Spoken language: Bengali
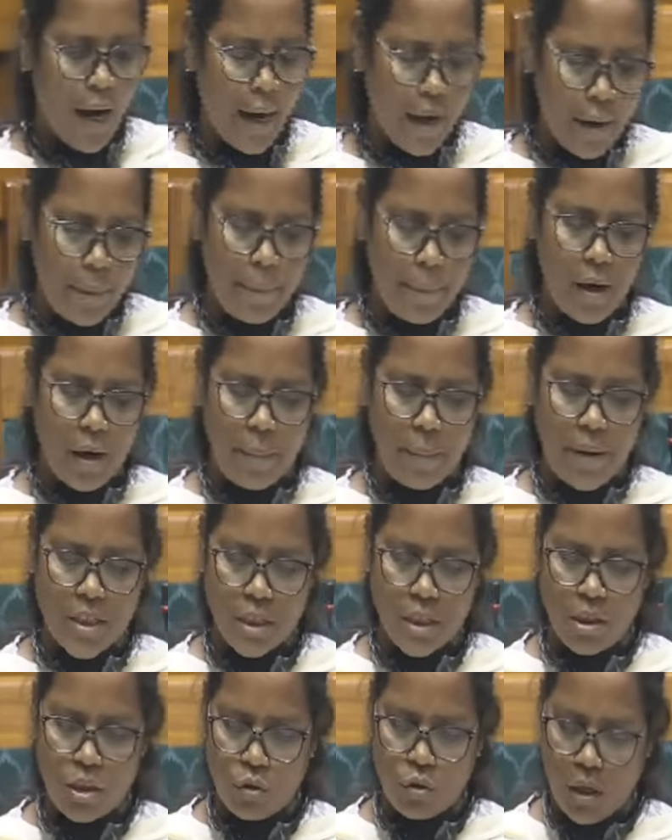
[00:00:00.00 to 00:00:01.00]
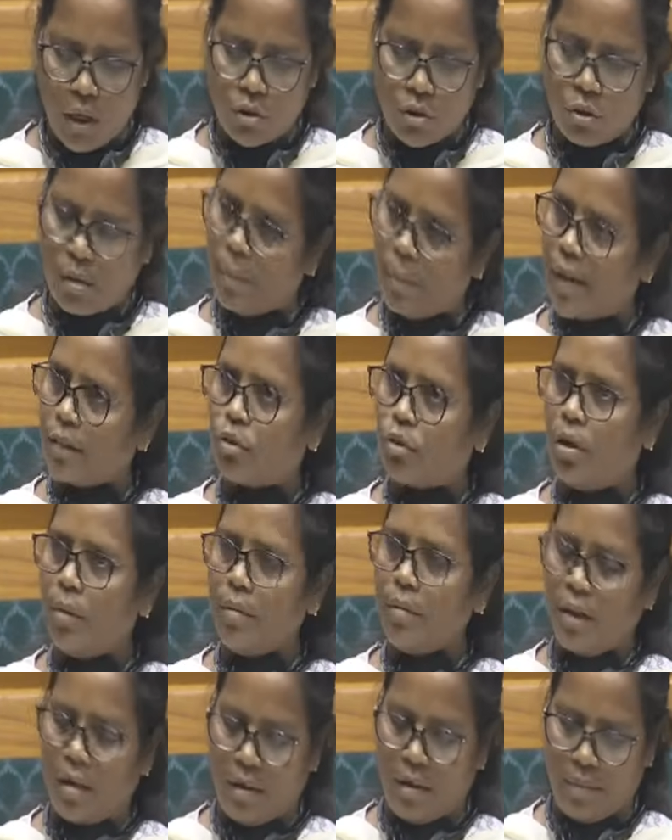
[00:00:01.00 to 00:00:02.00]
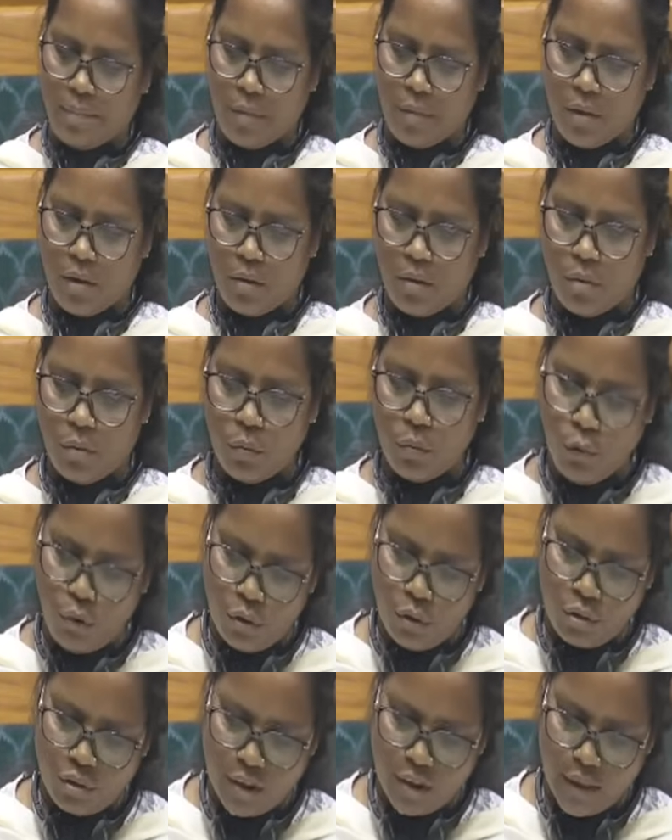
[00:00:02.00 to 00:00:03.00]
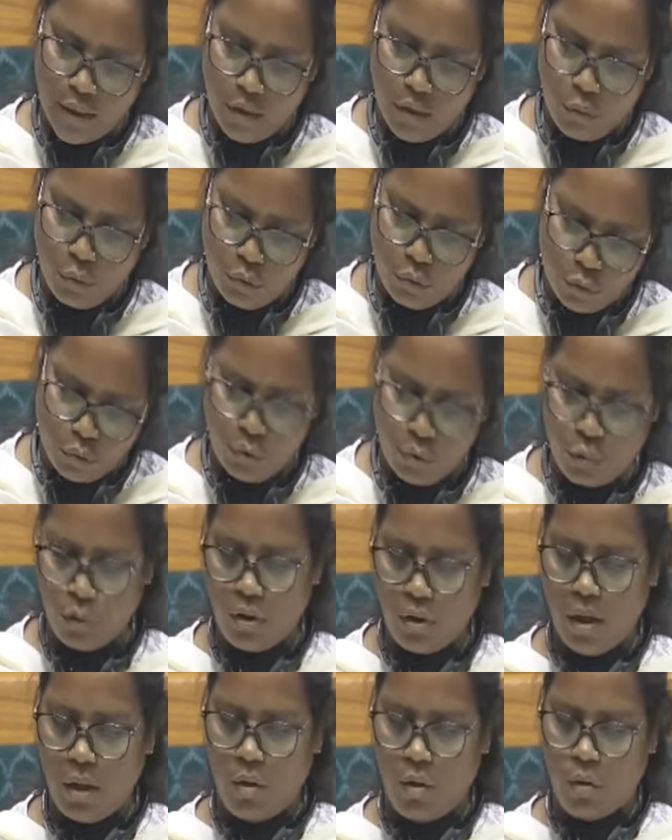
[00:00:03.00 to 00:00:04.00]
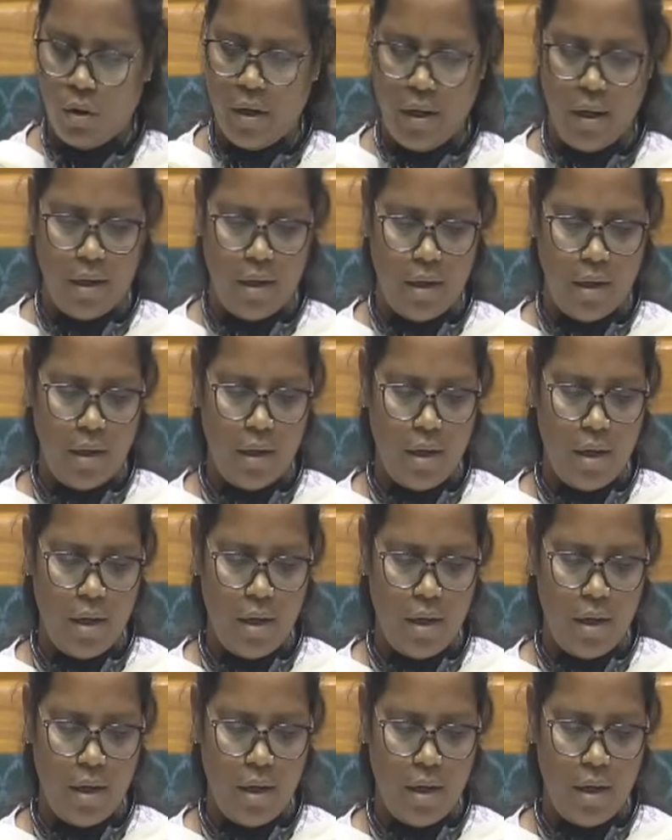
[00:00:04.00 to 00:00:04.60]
আরামবাগবাসীর যোগাযোগ মাধ্যমকে উন্নত থেকে উন্নতর করার লক্ষ্যে